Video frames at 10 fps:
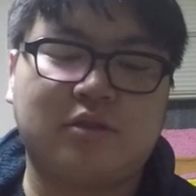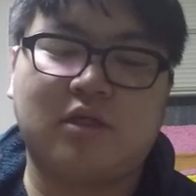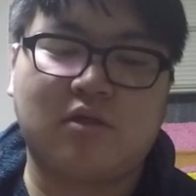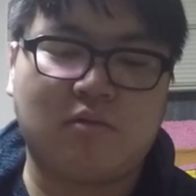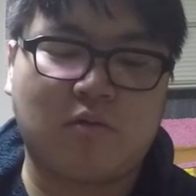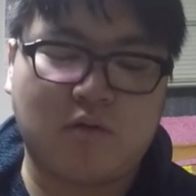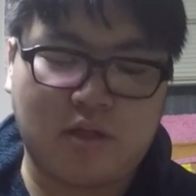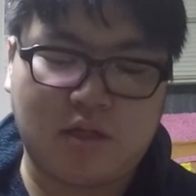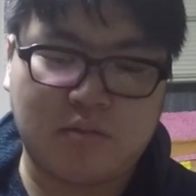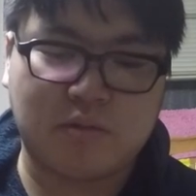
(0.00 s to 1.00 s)
電灯にもこれ
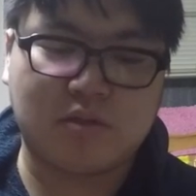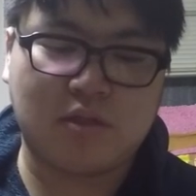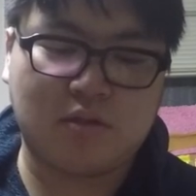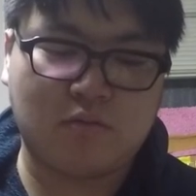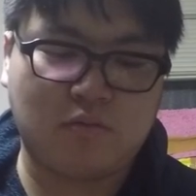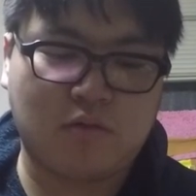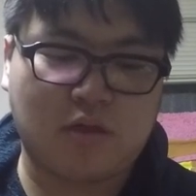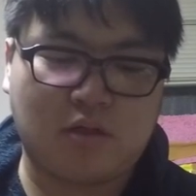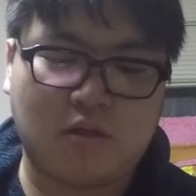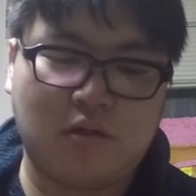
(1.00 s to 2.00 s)
になりますね。えっと、どこ
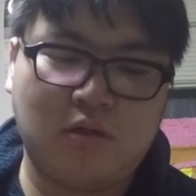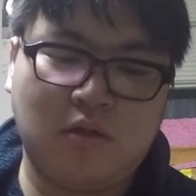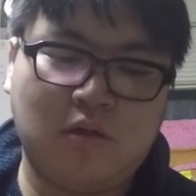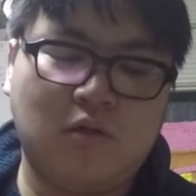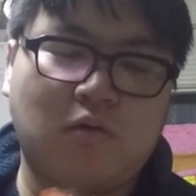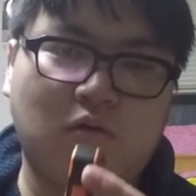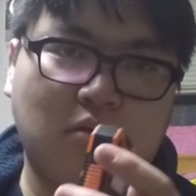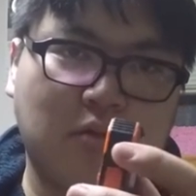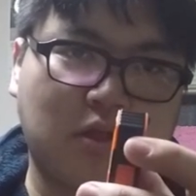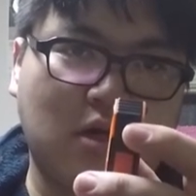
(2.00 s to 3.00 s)
だっけな。横
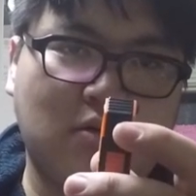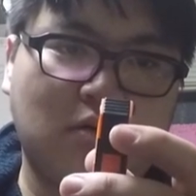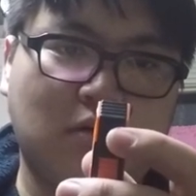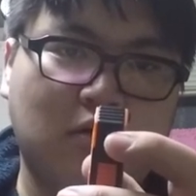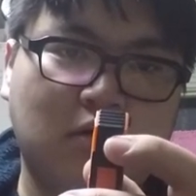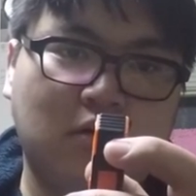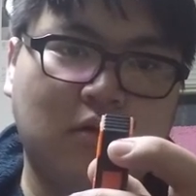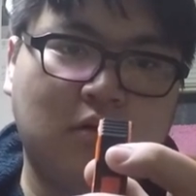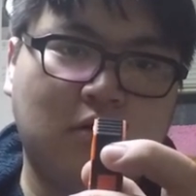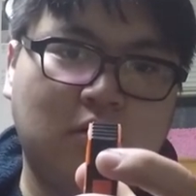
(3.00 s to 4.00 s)
のボタンを
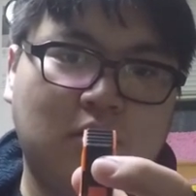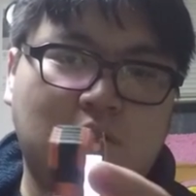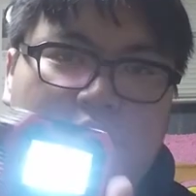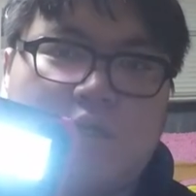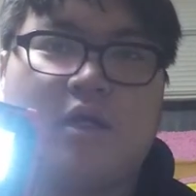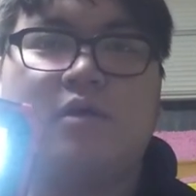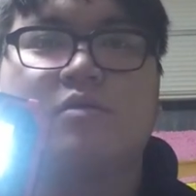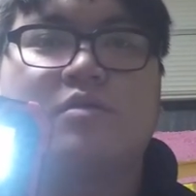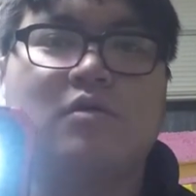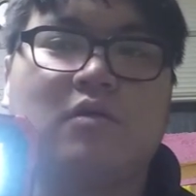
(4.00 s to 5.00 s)
にかい押
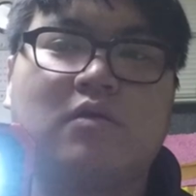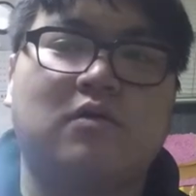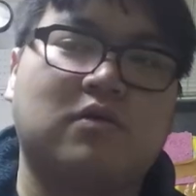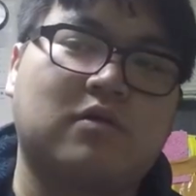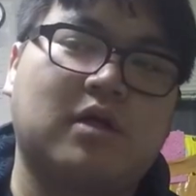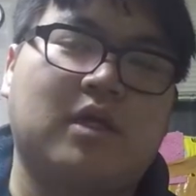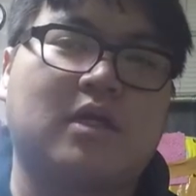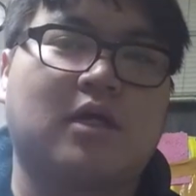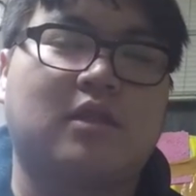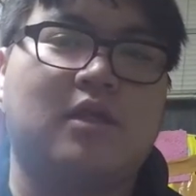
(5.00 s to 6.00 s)
すとこのぐらい
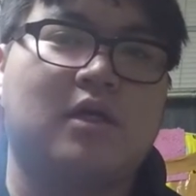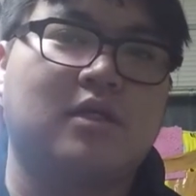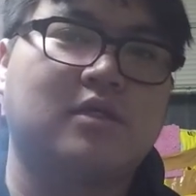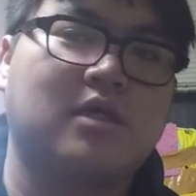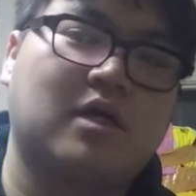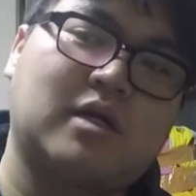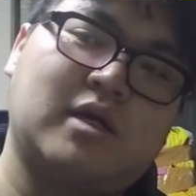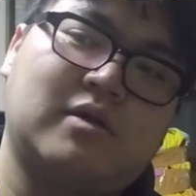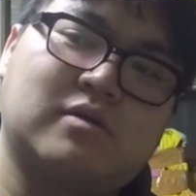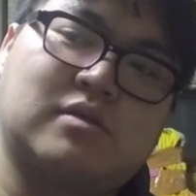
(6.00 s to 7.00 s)
光って、さん
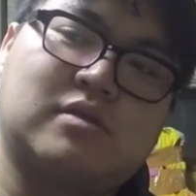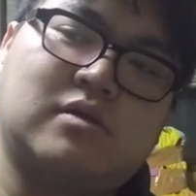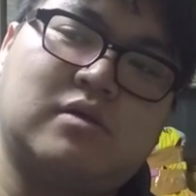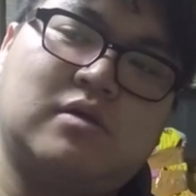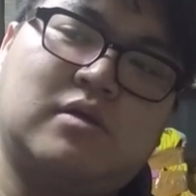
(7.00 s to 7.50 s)
かい押すと